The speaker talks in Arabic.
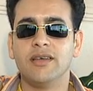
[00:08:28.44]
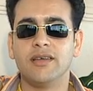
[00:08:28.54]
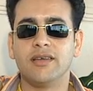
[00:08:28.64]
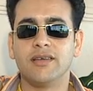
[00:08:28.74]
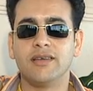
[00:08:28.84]

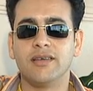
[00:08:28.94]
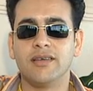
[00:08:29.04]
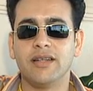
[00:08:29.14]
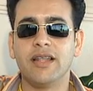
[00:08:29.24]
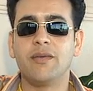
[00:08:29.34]

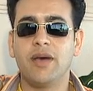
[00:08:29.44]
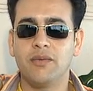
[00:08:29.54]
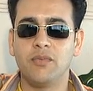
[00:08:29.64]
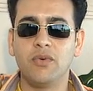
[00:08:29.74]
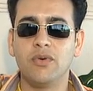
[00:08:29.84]
آه، اللي انا
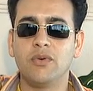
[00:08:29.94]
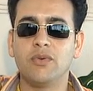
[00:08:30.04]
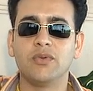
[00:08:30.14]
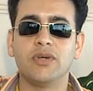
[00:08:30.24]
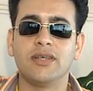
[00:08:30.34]
بحبه
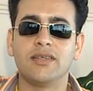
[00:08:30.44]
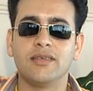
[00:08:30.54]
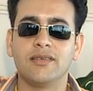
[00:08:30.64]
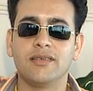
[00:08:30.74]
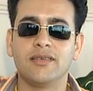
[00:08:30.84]

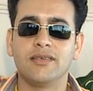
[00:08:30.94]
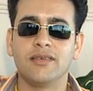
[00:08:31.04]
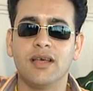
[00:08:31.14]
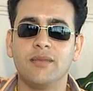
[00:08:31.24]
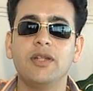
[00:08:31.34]

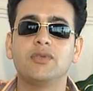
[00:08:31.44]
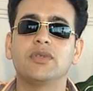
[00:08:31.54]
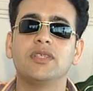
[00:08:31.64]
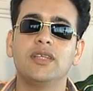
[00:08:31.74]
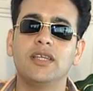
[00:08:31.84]
وقابلته
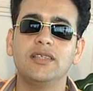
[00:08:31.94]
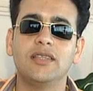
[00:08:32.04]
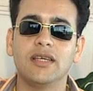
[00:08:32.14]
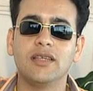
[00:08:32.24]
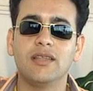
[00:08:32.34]
كتير
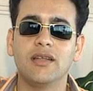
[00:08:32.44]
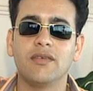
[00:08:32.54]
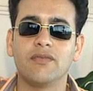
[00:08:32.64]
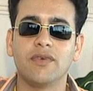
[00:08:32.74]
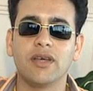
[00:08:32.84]
جدا
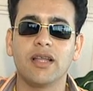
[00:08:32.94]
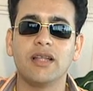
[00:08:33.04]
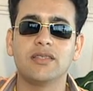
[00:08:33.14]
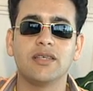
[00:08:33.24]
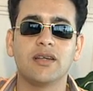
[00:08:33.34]
جدا في
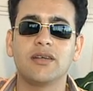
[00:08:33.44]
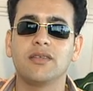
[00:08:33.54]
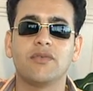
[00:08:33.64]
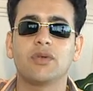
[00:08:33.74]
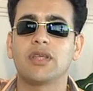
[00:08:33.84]
خلال زياراتي
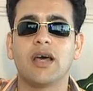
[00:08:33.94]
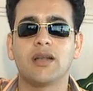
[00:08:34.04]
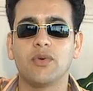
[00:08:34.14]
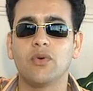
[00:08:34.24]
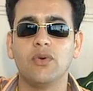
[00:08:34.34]
في الوطن
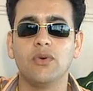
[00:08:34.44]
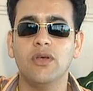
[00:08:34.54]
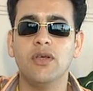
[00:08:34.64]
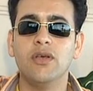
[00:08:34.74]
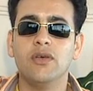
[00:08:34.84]
العربي كله
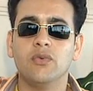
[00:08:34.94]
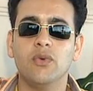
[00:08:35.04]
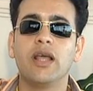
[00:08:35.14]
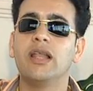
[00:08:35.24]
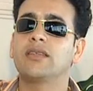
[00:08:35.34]

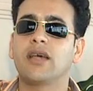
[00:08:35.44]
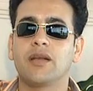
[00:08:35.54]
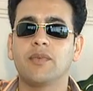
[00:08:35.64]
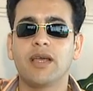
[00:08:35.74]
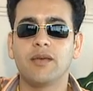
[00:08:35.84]
والجاليات
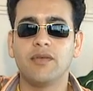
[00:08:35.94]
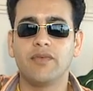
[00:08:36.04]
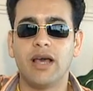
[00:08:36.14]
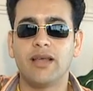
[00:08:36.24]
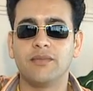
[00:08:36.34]
العربيه كمان في
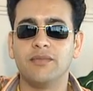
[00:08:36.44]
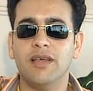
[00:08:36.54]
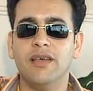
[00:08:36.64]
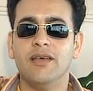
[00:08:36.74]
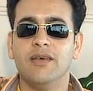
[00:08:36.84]
العالم
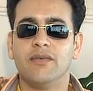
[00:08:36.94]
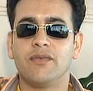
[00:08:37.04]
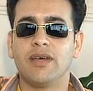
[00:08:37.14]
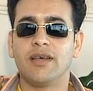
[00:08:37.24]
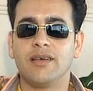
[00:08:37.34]

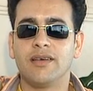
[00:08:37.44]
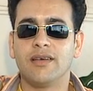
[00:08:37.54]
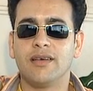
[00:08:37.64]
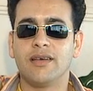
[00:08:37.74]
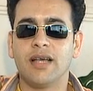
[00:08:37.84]

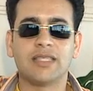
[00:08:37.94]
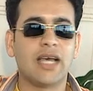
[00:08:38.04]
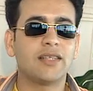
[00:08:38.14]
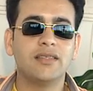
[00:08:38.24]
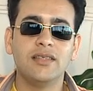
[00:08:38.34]

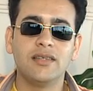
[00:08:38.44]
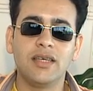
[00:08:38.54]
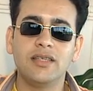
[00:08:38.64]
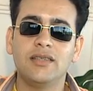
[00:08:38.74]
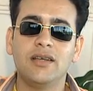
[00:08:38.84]
فاسعدني
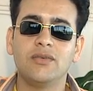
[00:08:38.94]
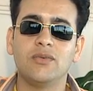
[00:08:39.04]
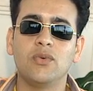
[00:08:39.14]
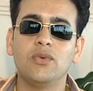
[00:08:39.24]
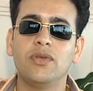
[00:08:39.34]
جدا
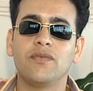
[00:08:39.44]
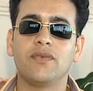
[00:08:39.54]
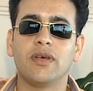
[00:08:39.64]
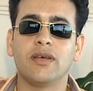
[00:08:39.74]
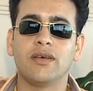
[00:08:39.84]
وجودي
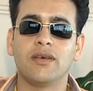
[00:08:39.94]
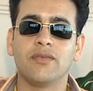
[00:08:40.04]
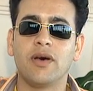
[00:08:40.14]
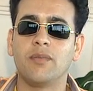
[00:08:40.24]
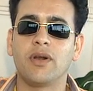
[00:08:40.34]
في
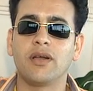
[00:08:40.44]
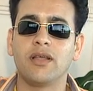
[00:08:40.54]
في ابراج